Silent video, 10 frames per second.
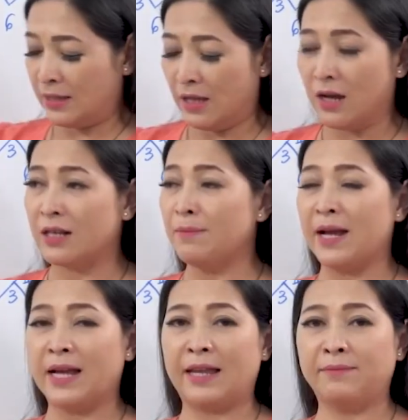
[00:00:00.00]
nhờ các
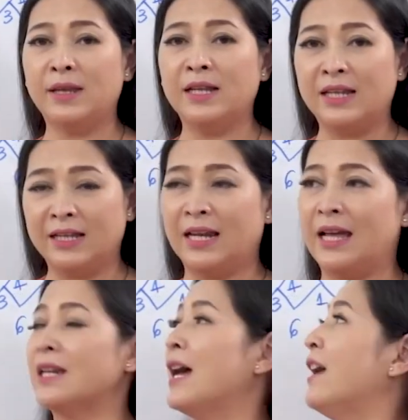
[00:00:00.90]
bạn admin liên
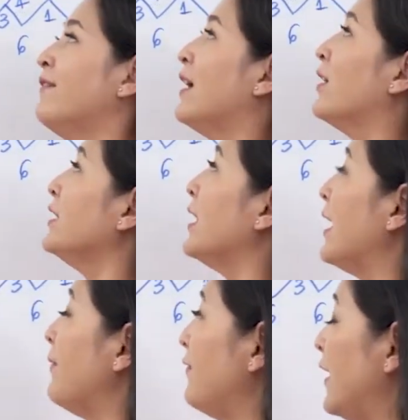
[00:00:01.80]
lạc lại và hỏi
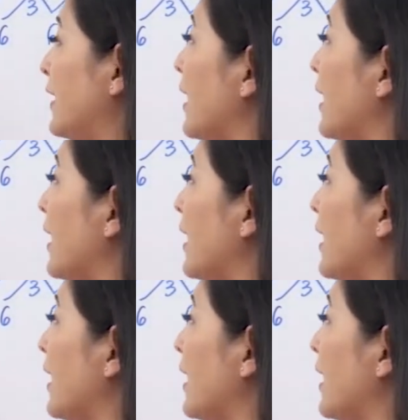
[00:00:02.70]
thêm về